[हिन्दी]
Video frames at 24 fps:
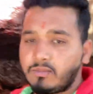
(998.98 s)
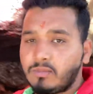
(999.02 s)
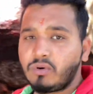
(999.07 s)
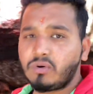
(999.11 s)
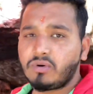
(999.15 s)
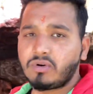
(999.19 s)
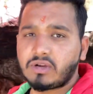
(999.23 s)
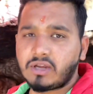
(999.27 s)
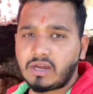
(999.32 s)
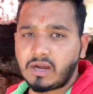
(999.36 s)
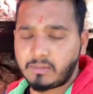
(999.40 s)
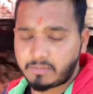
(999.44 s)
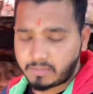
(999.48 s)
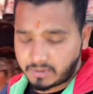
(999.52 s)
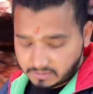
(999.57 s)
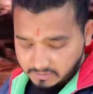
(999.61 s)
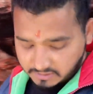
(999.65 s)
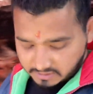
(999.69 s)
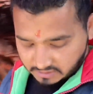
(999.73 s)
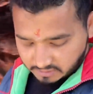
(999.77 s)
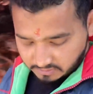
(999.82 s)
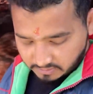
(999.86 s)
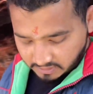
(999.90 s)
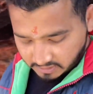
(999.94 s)
लोग यहाँ पे
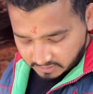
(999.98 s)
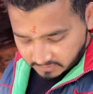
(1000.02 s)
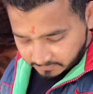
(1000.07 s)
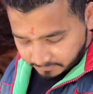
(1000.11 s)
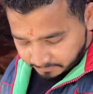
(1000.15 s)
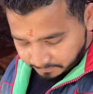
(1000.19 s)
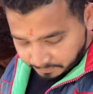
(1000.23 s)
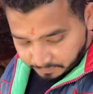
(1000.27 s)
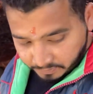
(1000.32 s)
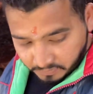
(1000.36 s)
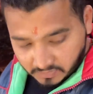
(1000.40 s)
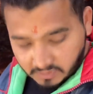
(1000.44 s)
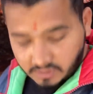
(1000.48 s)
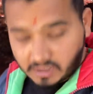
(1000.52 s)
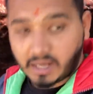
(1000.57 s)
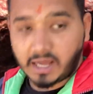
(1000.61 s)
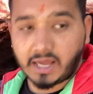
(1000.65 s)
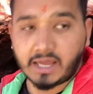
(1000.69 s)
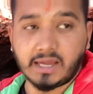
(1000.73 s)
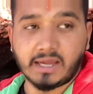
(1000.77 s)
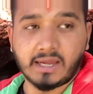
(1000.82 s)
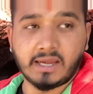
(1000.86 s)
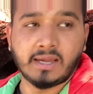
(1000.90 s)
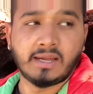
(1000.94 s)
मतलब ना
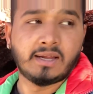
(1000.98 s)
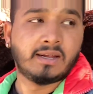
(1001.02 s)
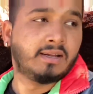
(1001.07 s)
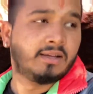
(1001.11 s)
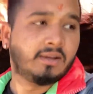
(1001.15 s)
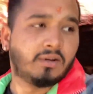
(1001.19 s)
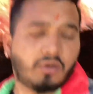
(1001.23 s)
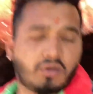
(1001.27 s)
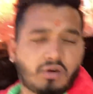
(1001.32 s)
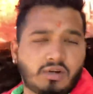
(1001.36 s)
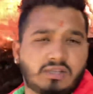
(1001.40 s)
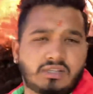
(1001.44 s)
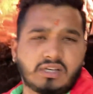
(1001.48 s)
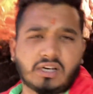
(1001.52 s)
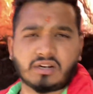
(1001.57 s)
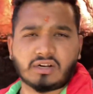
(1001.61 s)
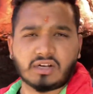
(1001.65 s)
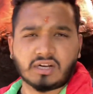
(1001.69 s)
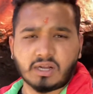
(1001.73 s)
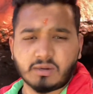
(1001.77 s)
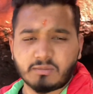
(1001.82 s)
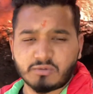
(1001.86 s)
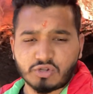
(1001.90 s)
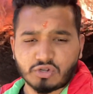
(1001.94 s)
आए हैं और
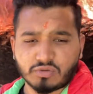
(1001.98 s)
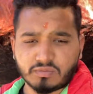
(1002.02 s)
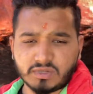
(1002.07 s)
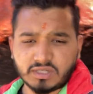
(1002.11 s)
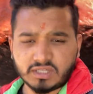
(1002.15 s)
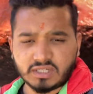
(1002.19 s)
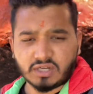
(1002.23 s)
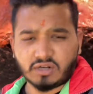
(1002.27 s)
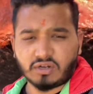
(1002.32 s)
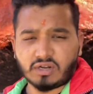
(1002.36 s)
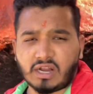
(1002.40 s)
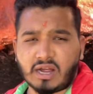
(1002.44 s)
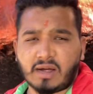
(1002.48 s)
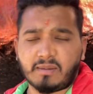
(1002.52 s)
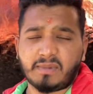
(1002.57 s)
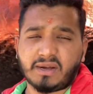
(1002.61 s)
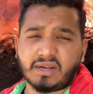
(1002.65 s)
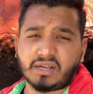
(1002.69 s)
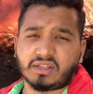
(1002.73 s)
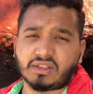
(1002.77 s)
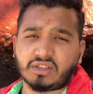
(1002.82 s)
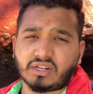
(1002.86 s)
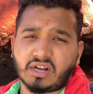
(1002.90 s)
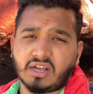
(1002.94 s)
जंगल के बीचों बीच है और यहाँ पे
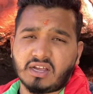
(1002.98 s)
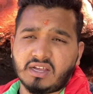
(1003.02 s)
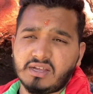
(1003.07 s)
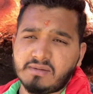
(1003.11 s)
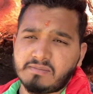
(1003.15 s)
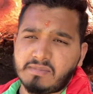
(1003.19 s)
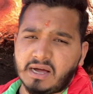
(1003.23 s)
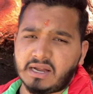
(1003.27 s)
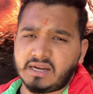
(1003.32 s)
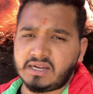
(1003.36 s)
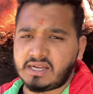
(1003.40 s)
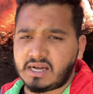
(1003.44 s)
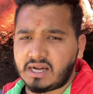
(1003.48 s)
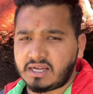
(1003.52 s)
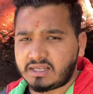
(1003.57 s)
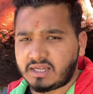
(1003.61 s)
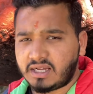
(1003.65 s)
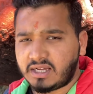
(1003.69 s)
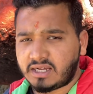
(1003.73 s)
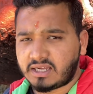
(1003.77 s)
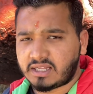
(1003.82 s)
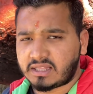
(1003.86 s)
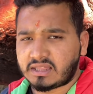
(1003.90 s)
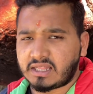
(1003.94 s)
कितना ही पानी आ
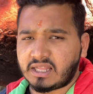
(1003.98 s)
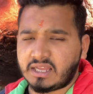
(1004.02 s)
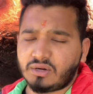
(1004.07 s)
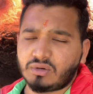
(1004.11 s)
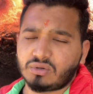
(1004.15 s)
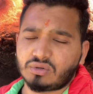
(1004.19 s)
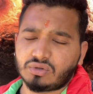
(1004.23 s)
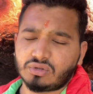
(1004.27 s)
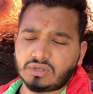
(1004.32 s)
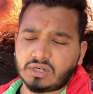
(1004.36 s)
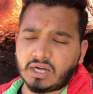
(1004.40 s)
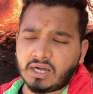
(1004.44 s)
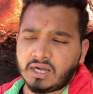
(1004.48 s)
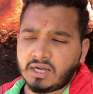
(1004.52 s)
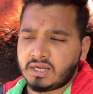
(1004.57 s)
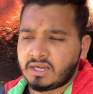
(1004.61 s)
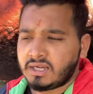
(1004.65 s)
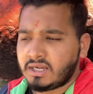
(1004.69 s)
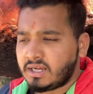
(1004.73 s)
जाए कितना ही कुछ हो जाए